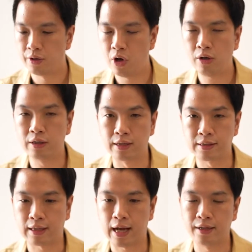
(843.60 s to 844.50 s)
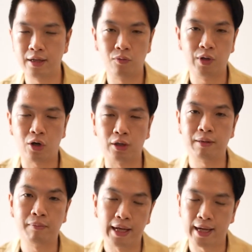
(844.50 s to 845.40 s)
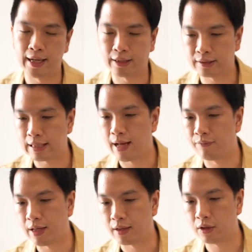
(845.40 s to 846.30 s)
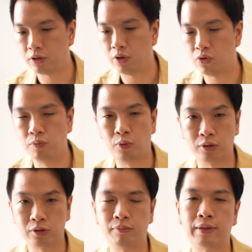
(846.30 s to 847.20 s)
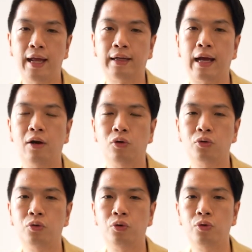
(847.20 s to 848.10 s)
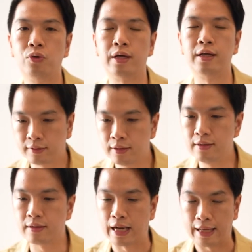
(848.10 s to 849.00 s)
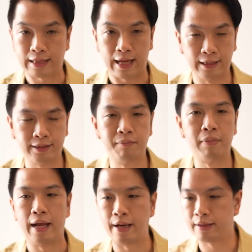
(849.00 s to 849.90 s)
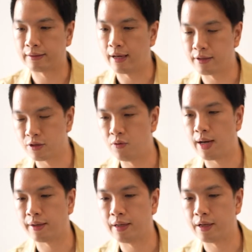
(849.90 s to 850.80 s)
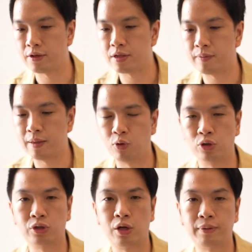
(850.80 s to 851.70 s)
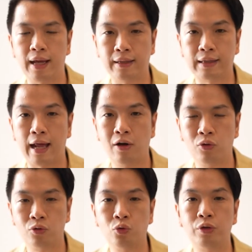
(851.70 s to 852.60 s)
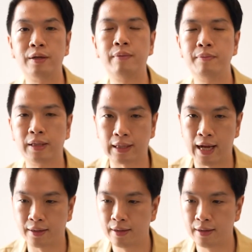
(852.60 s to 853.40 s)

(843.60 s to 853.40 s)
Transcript: นอกเหนือจากการที่เราวิเคราะห์ทำเลอะไรก็ตามเนี่ยก็ต้องดูผลตอบแทนการลงทุนด้วย ซึ่งในแต่ละทำเลในแต่ละจังหวัดเนี่ยก็จะมีผลตอบแทนการลงทุนที่ไม่เหมือนกัน